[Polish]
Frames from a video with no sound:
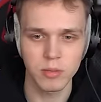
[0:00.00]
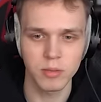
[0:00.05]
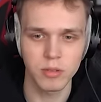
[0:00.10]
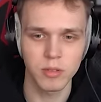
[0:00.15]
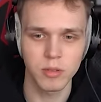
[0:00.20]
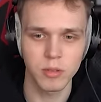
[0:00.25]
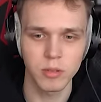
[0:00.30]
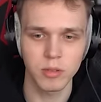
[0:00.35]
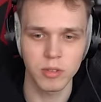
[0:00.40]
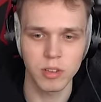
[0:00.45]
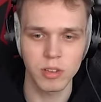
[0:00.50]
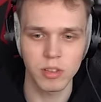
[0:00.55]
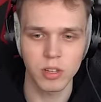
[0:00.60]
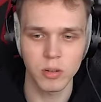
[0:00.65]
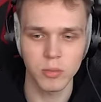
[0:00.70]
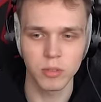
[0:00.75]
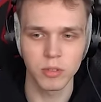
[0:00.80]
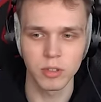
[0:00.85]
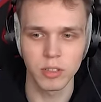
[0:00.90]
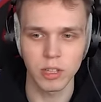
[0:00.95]
co bym sobie tutaj
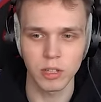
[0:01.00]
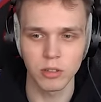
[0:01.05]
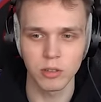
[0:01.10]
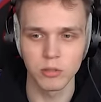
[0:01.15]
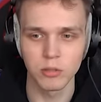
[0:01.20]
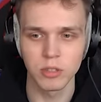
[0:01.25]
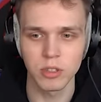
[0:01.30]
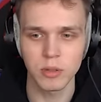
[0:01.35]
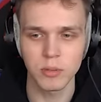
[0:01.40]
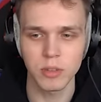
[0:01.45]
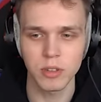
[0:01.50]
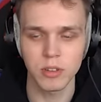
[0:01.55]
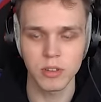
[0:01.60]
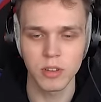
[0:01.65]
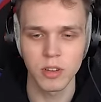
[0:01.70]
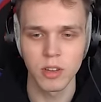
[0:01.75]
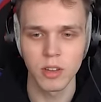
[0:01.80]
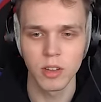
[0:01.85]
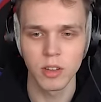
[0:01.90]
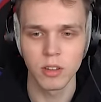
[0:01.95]
zrobił, to tak, tu muszę
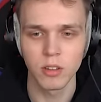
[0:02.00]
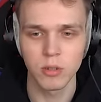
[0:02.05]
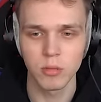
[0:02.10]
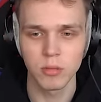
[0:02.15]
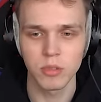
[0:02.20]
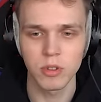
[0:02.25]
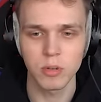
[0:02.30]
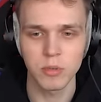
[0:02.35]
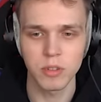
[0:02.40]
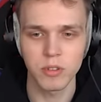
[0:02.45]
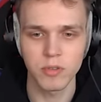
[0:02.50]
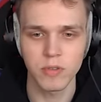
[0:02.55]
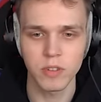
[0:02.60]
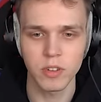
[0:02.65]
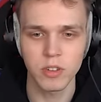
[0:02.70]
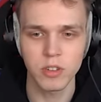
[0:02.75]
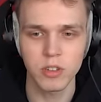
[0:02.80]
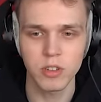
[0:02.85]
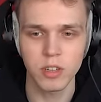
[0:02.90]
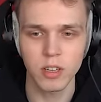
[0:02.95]
mieć, muszę mieć
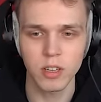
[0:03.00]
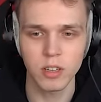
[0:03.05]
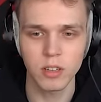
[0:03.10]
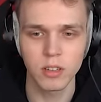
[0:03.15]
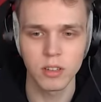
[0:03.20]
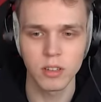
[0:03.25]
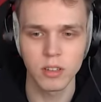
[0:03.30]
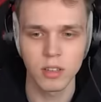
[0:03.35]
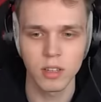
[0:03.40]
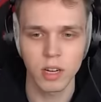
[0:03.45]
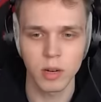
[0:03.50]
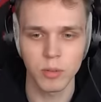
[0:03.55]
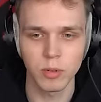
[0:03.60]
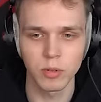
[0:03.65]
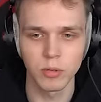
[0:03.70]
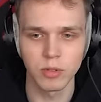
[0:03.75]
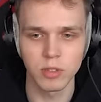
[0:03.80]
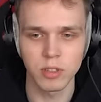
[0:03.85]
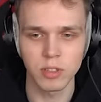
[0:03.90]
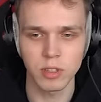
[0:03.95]
wyjście. Albo
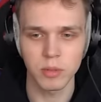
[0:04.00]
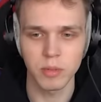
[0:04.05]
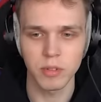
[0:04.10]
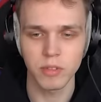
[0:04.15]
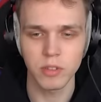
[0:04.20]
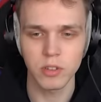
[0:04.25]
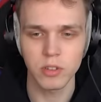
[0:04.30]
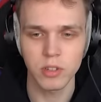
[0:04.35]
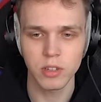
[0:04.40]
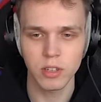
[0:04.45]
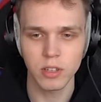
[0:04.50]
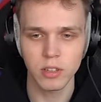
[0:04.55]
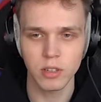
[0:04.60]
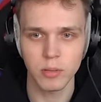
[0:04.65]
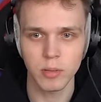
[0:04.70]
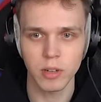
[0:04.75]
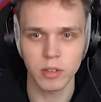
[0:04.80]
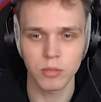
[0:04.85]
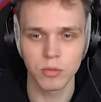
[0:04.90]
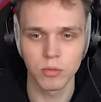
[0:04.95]
tu sobie zrobię wyjście,
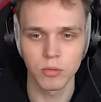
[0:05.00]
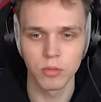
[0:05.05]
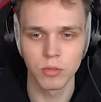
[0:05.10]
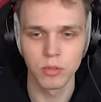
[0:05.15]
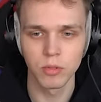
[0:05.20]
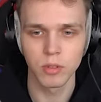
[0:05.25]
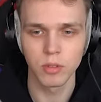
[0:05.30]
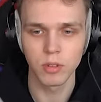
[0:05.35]
dobra, tu.